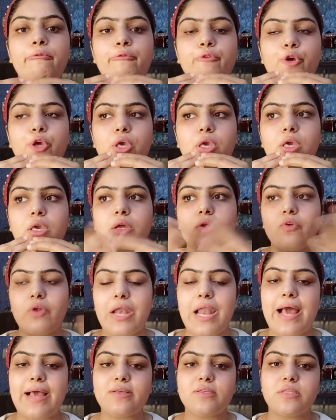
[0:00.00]
वी
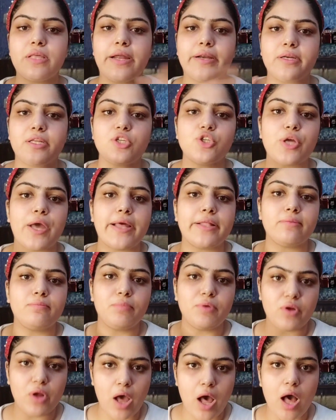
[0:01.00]
रियलाइज दैट कि शायद
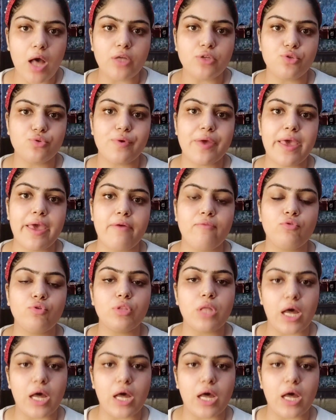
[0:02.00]
मिरहा जो है वो